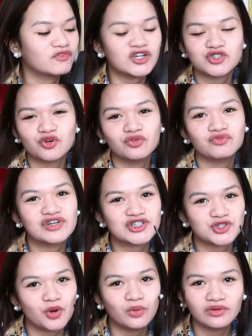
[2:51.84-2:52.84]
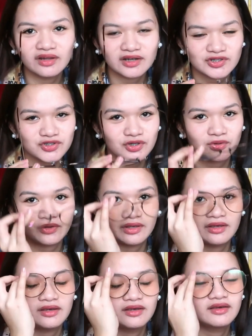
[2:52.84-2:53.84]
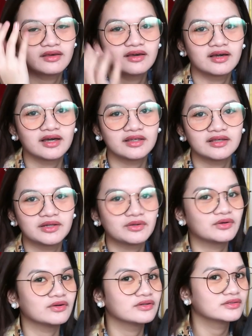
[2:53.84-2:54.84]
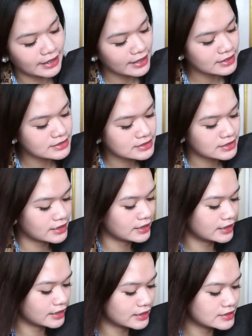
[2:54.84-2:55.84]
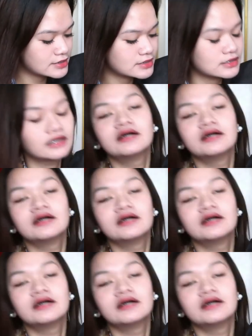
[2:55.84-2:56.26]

fashion, fashion lang siya, oy. Ganyan, oy. Oh. Next is,